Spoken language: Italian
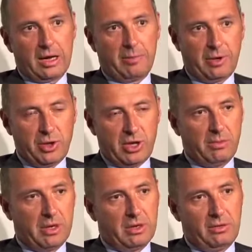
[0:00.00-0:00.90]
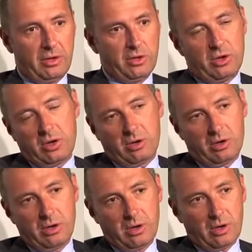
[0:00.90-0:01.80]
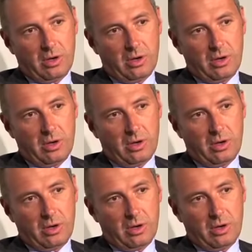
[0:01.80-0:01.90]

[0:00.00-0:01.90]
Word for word: e capacità di mettersi in gioco,